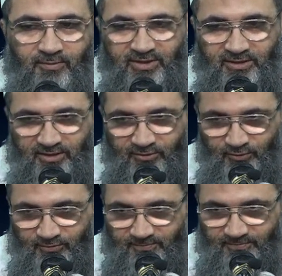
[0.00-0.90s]
من
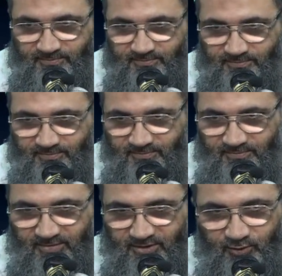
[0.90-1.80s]
نحن
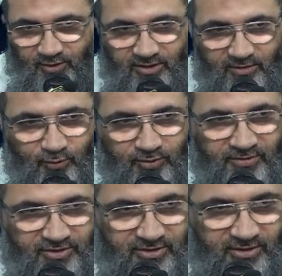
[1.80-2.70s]
سؤال
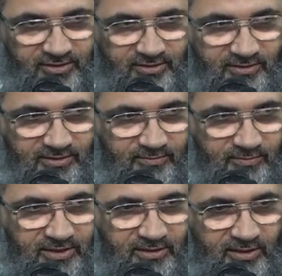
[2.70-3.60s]
مهم جدا
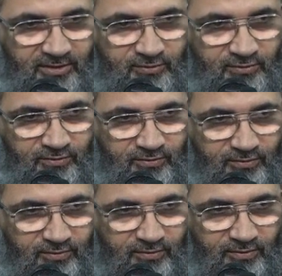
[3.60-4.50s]
من نحن
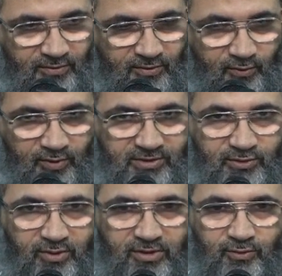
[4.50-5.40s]

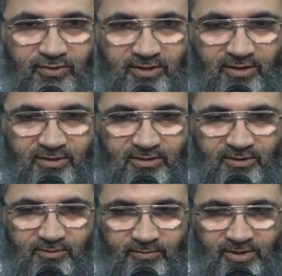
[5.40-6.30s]
والسؤال
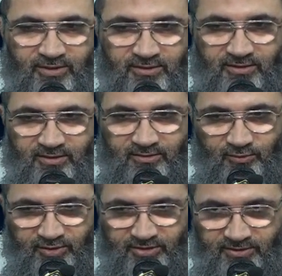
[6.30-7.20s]
الثاني ماذا
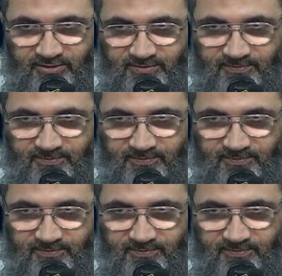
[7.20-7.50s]
نريد